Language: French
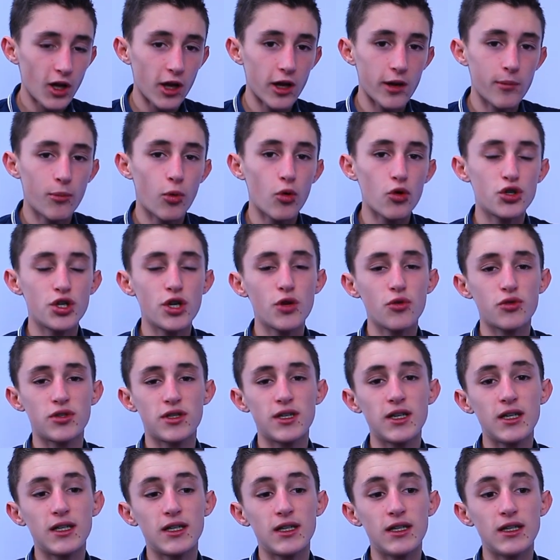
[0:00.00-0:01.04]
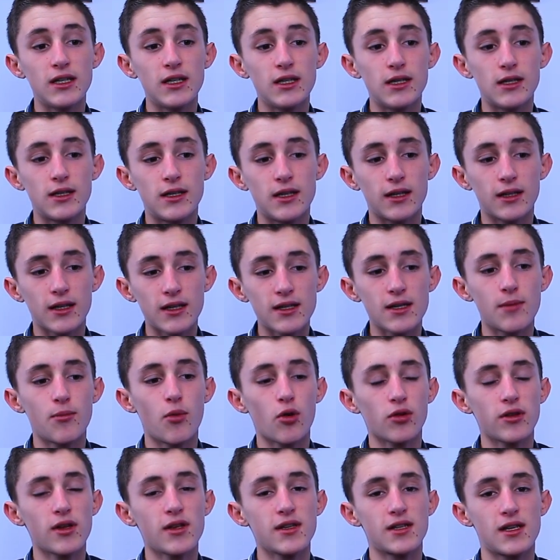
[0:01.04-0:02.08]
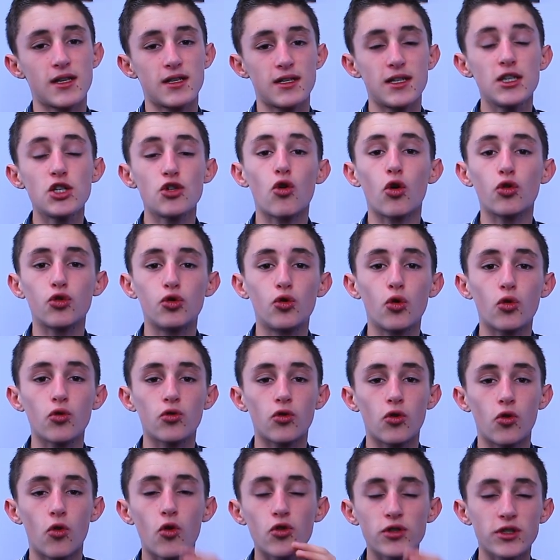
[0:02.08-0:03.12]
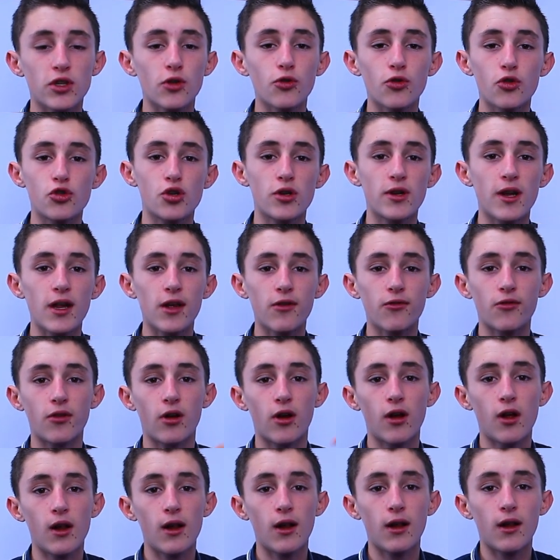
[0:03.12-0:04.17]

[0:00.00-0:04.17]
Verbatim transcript: un projet aussi qui, est très important, c'est si je retourne au centre de Genève